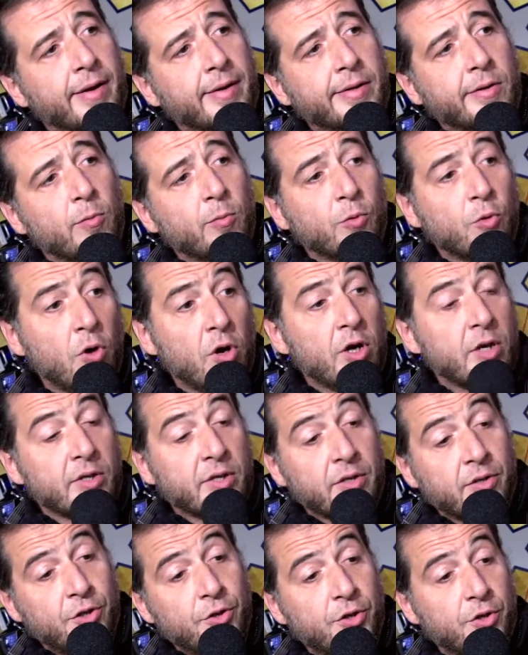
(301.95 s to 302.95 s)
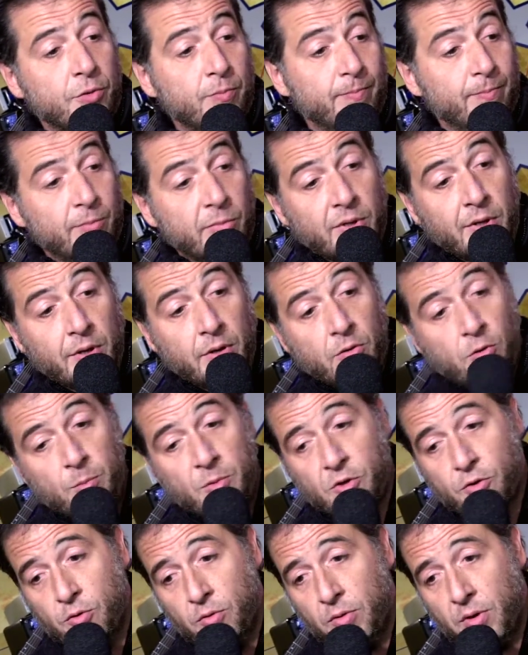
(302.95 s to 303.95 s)
Então nós, a gente eh,
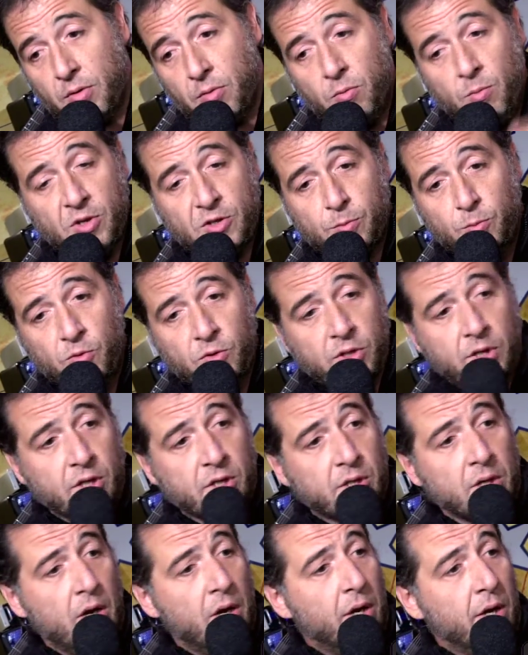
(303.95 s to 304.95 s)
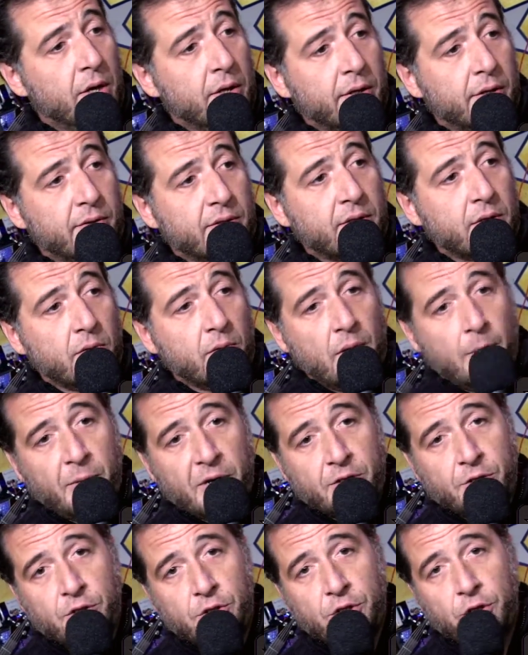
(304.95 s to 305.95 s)
começou algumas músicas são a
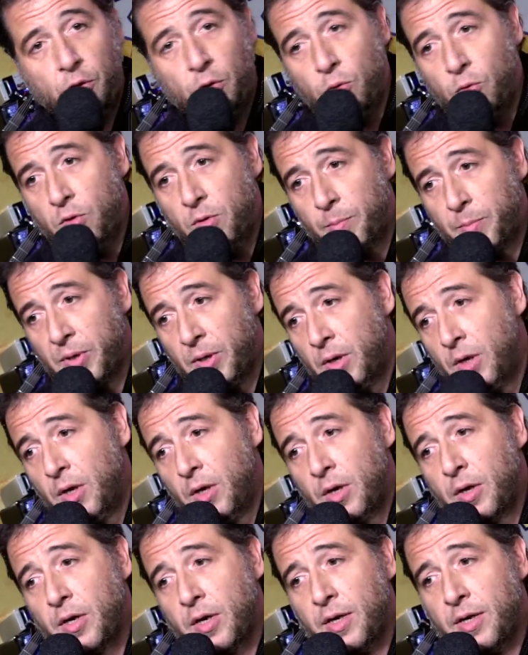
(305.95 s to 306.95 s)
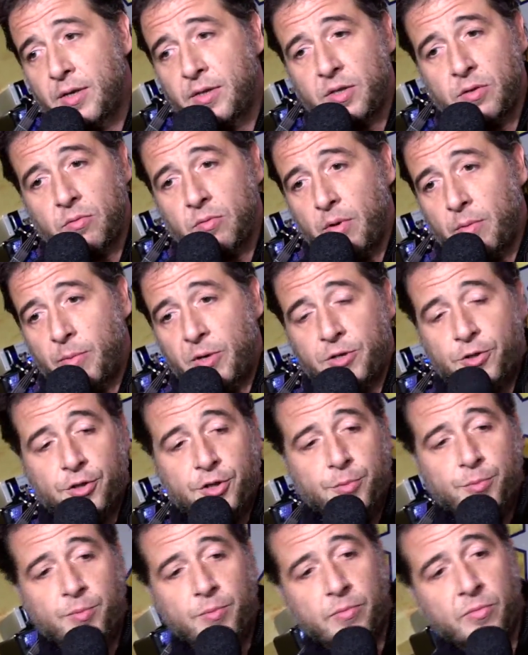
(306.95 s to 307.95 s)
partir de loop, né? São a partir
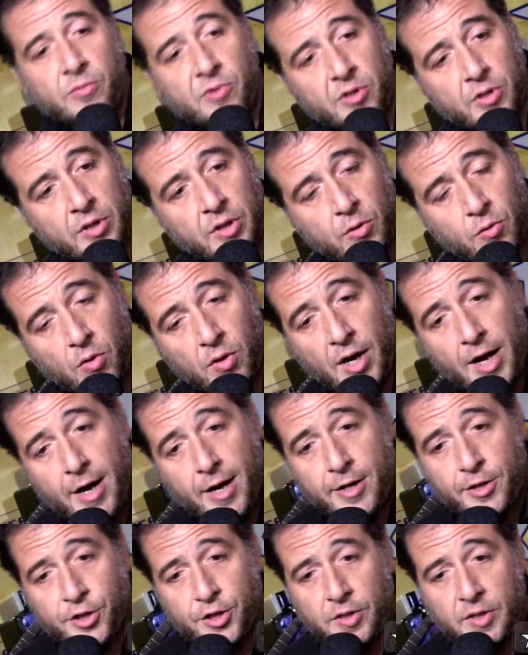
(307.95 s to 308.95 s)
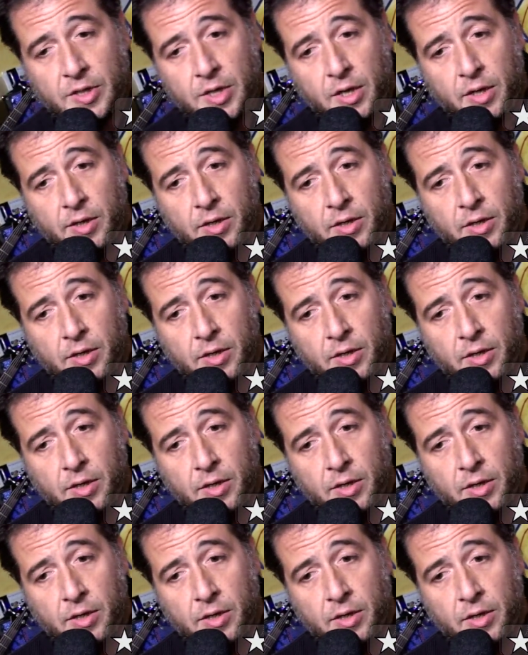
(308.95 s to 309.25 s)
de, de colagens, né?